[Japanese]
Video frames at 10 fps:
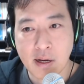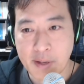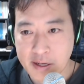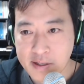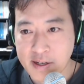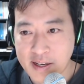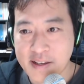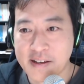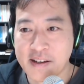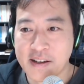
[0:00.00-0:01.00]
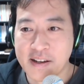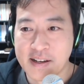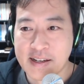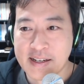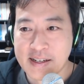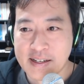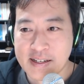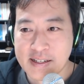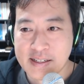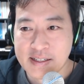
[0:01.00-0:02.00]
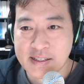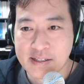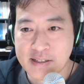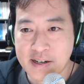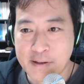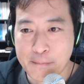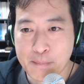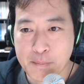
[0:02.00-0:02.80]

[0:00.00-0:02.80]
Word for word: アメリカではね、さすがに、